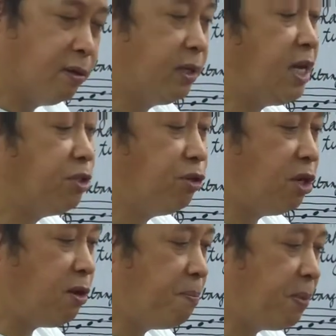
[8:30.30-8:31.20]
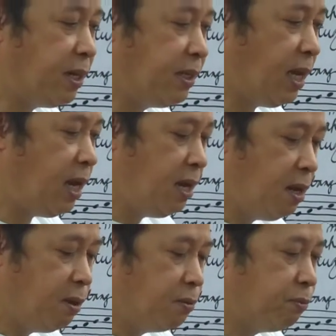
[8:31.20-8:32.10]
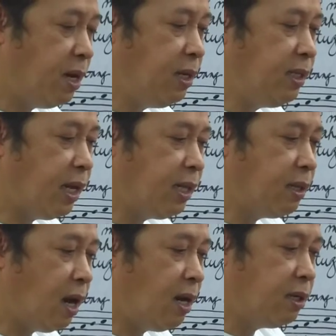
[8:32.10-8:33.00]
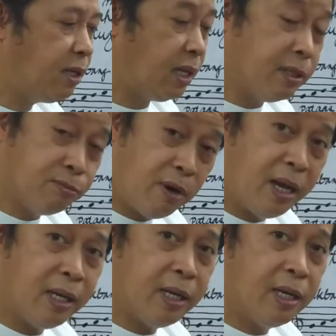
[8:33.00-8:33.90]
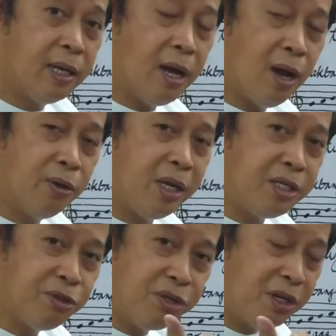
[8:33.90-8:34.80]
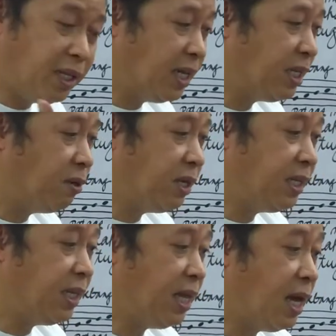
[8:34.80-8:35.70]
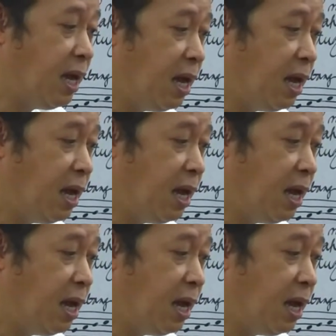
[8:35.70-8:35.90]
Okay, so yun yung part na run and run and run. Okay, so yun yung tinatawag natin na